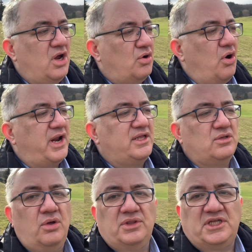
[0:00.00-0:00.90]

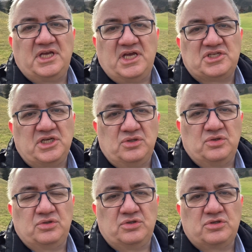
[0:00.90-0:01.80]
Corendon'da da
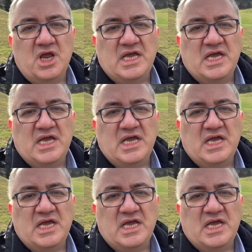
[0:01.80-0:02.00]
yaşanıyordur.